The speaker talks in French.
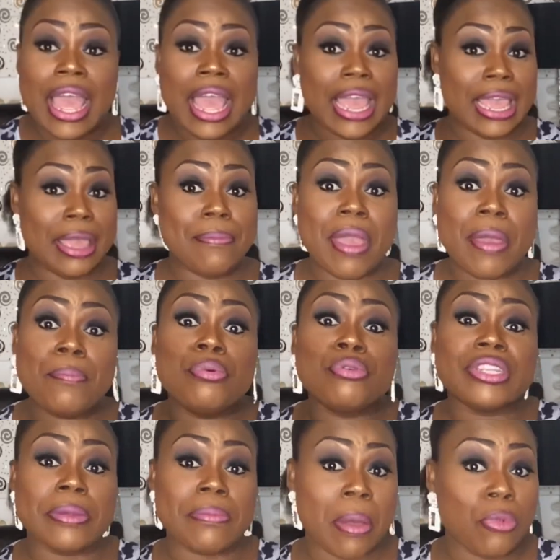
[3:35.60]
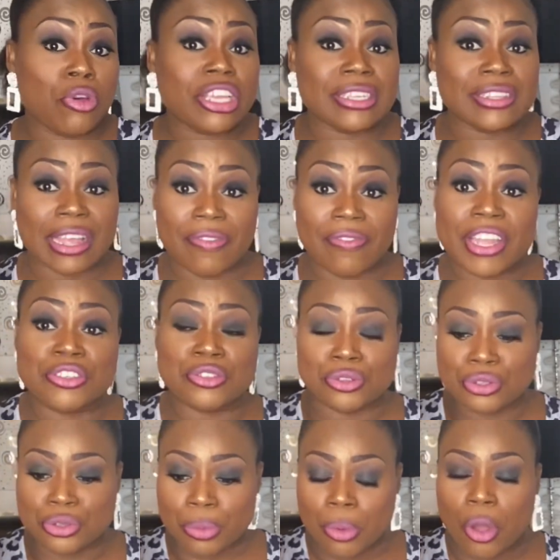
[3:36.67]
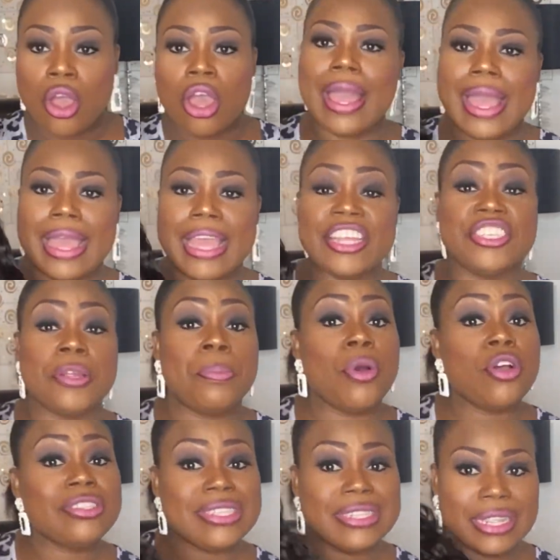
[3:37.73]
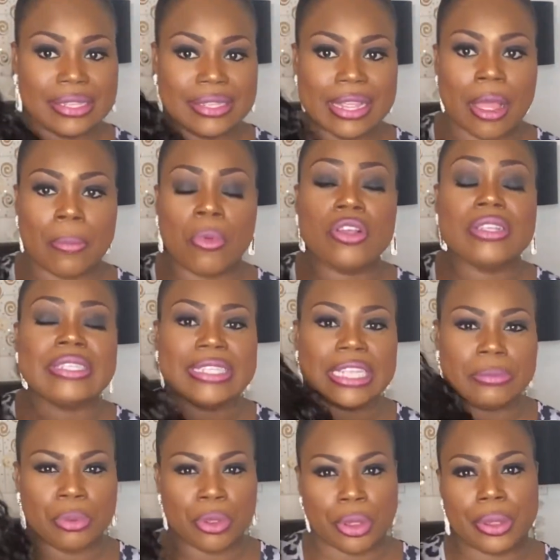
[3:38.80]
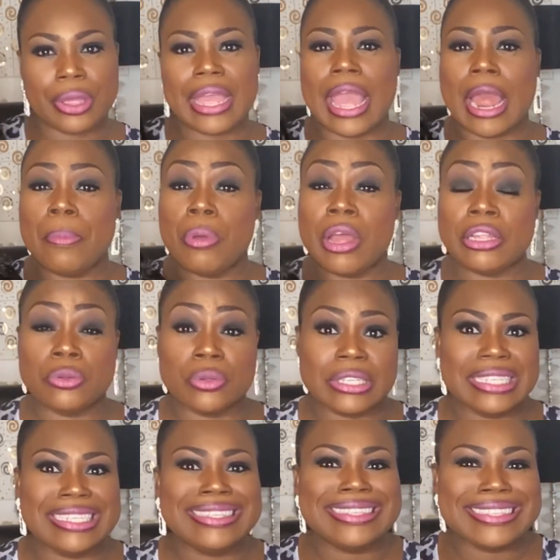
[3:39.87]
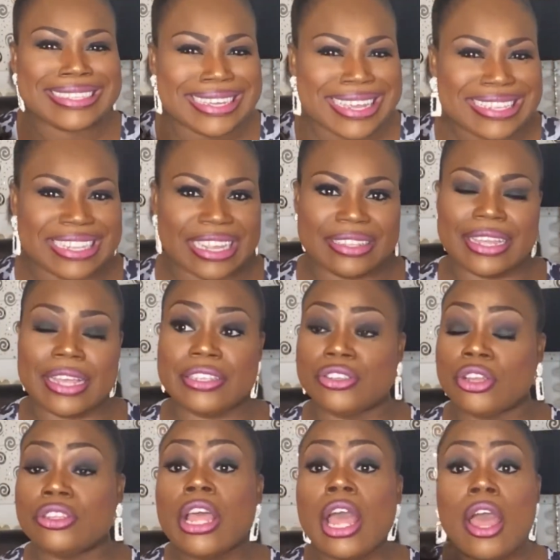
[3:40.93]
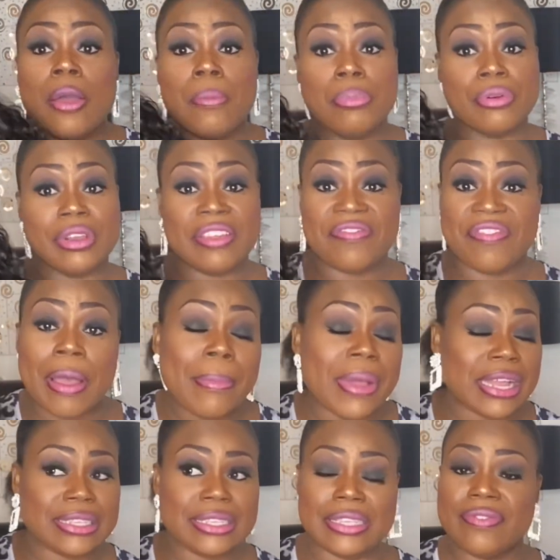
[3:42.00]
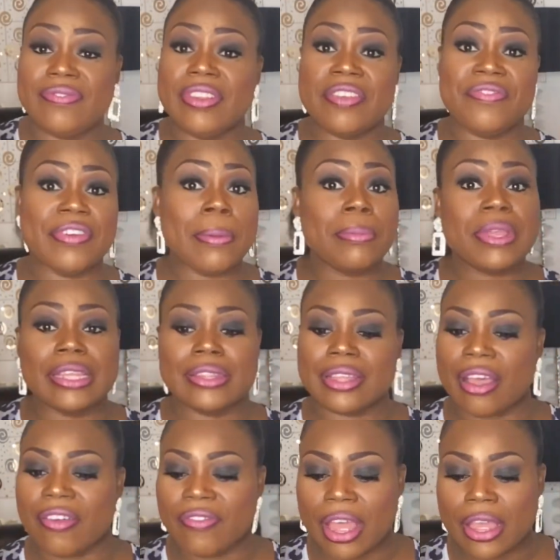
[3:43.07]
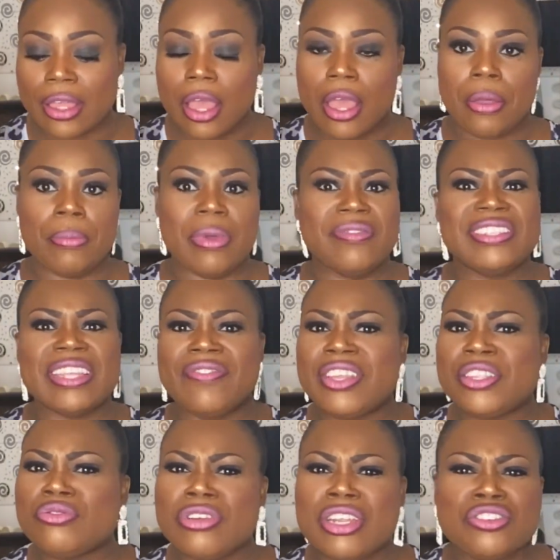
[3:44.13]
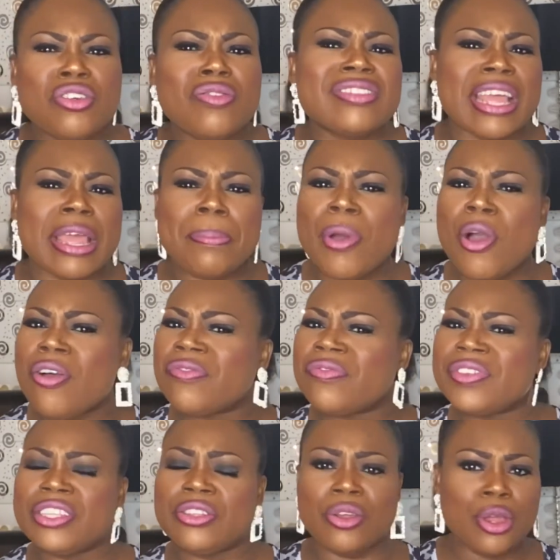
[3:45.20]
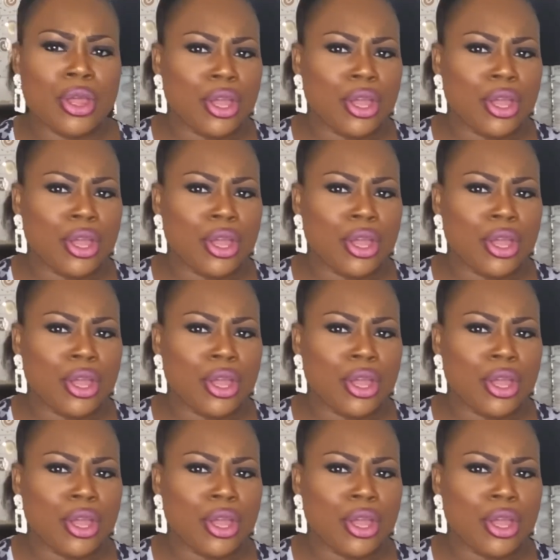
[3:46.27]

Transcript: Et même pour des mamans qui travaillent justement, et je pense sincèrement, cette perruque, elle peut être aussi très intéressante pour les femmes actives, les femmes qui travaillent. Ben, vous savez, tous les jours, vous n'avez pas envie de,